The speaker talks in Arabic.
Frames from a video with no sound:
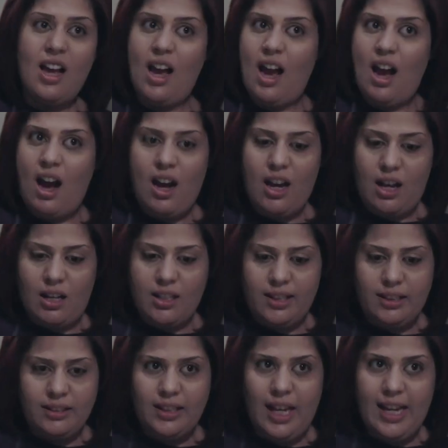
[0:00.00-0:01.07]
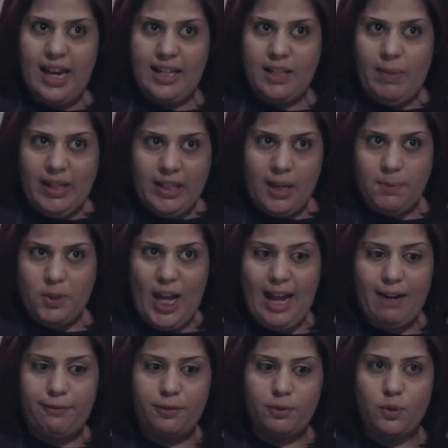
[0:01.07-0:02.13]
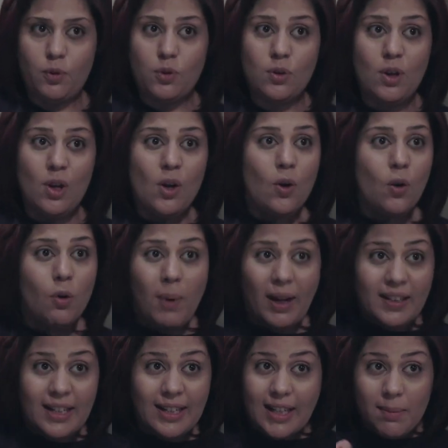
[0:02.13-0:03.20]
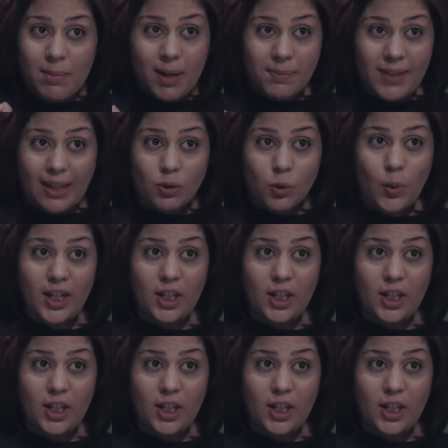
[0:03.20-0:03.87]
آه اصلا ده يعني ما يجيبش ألف ونص وبعدين الكاميرا بتاعته